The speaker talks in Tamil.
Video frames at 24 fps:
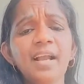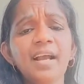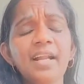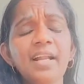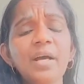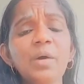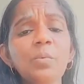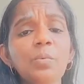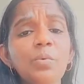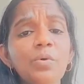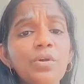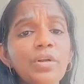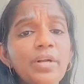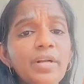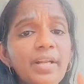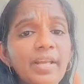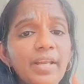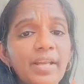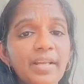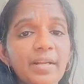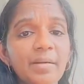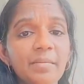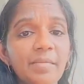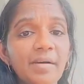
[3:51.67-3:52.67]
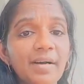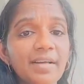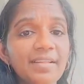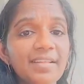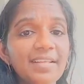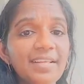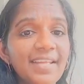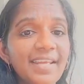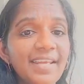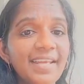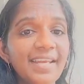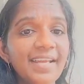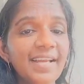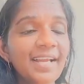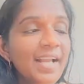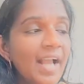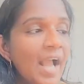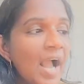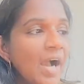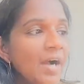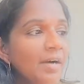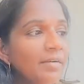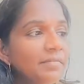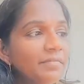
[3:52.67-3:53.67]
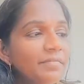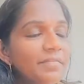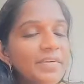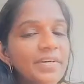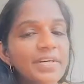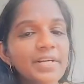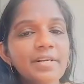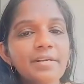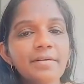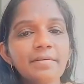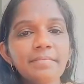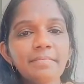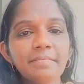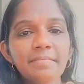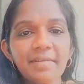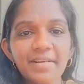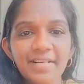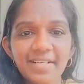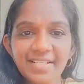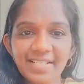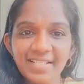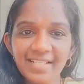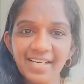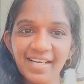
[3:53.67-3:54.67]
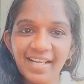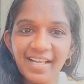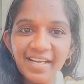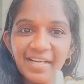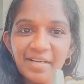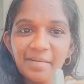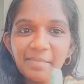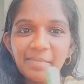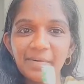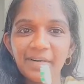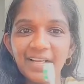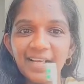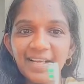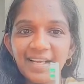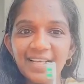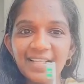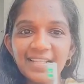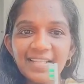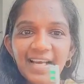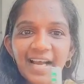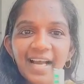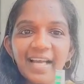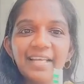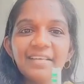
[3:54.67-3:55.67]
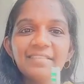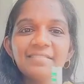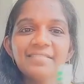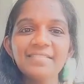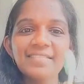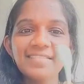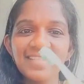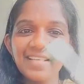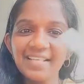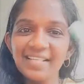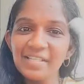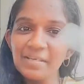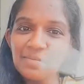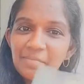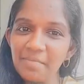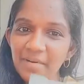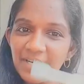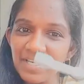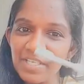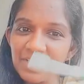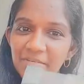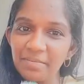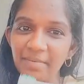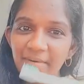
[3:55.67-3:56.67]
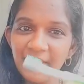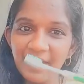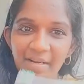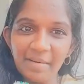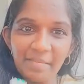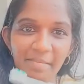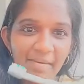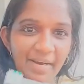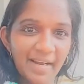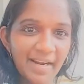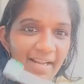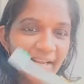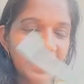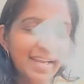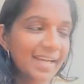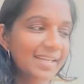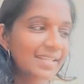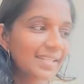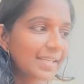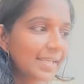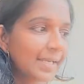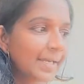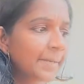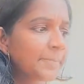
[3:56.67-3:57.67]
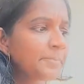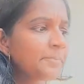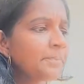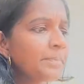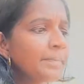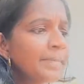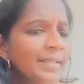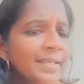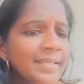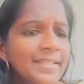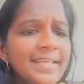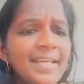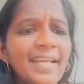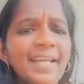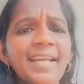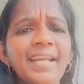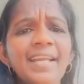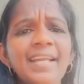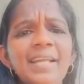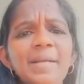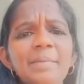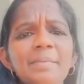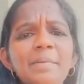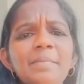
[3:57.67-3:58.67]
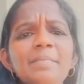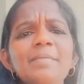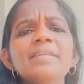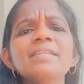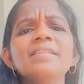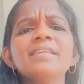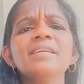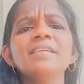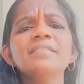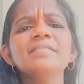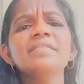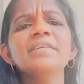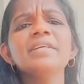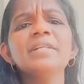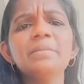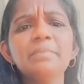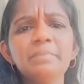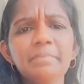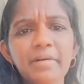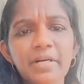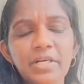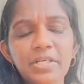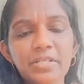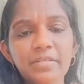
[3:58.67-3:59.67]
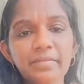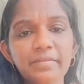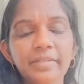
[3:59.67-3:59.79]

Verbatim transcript: ஆனால் ஒரு நேரமாவது நீங்கள் வெறும் ப்ரஷ்ஷில் என்ன பண்ணுங்கள் தயவு செய்து ப்ரஷ் பண்ண மறக்காதுங்க ஏன் எப்போ பார்த்தாலும் வெறும் ப்ரஷ்